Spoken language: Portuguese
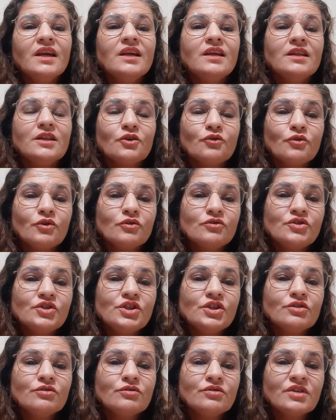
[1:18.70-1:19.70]
Então eu
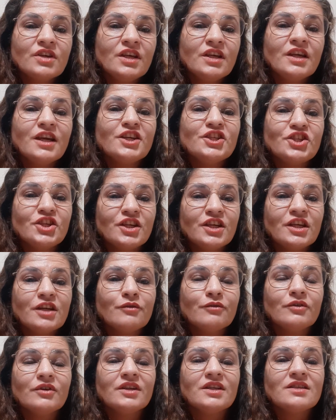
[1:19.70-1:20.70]
digo que a engenheira
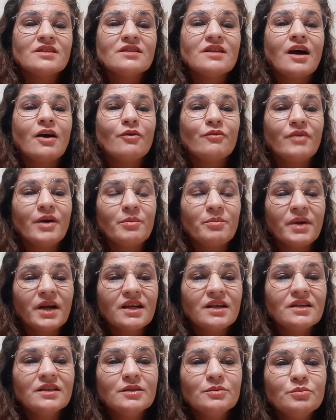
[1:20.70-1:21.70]
florestal vai para
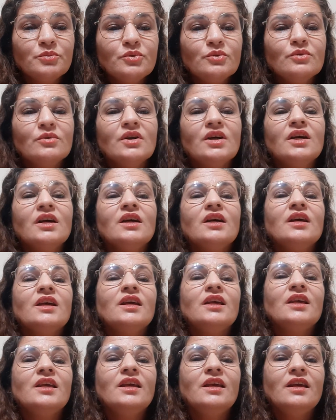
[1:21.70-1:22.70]
campo
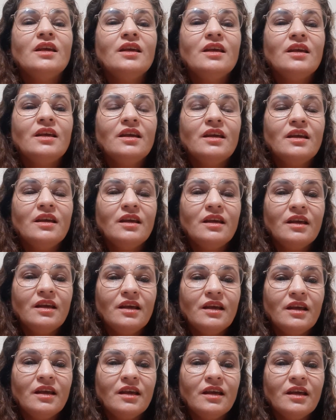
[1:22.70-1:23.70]

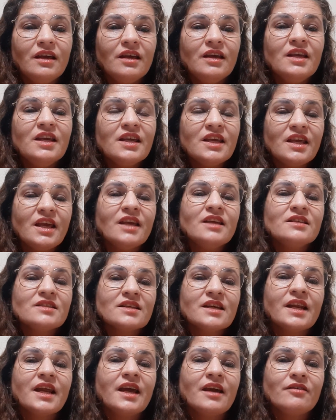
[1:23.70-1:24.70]
e, e quem
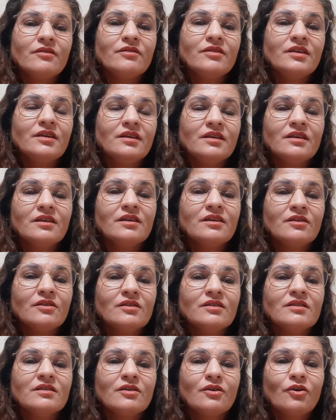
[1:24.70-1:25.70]
escreve
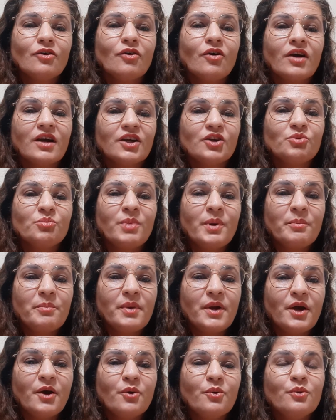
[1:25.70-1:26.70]
coloca no
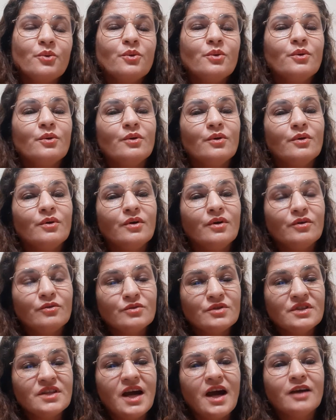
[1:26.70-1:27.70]
papel
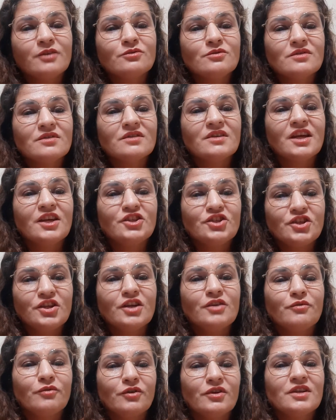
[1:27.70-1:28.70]
os dados que a
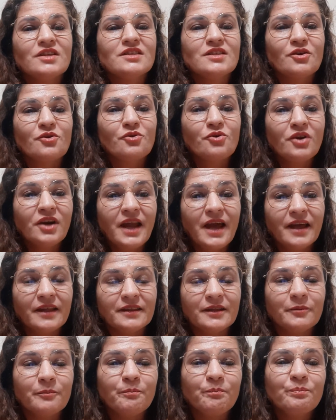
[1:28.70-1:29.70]
engenheira florestal
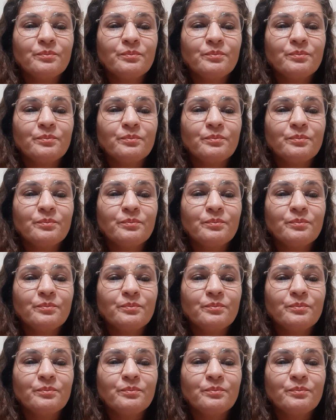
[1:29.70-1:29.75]
coleta.